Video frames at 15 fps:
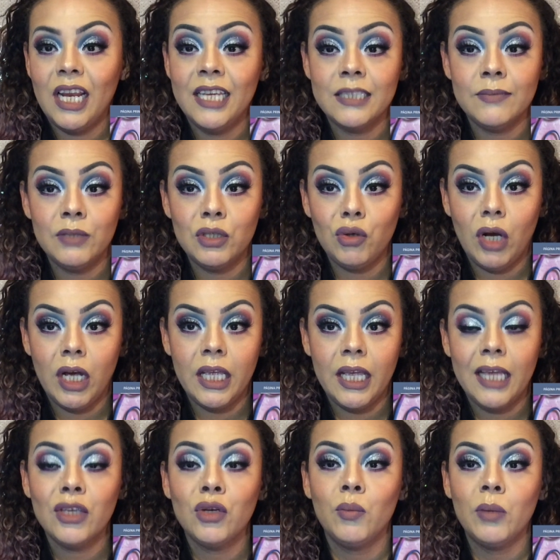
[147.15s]
es mi tocaya.
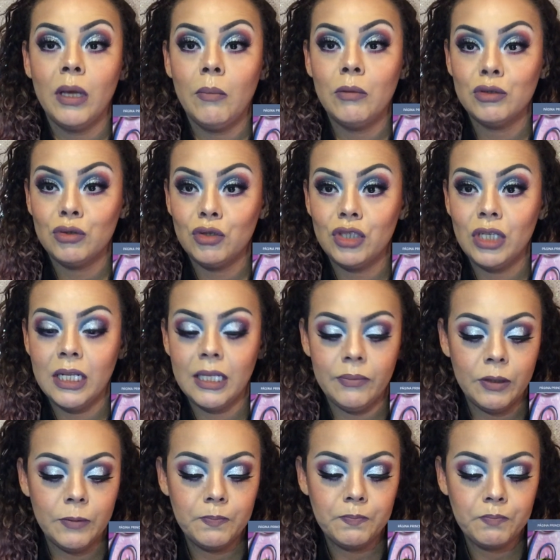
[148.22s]
Yo me llamo Xochitl también.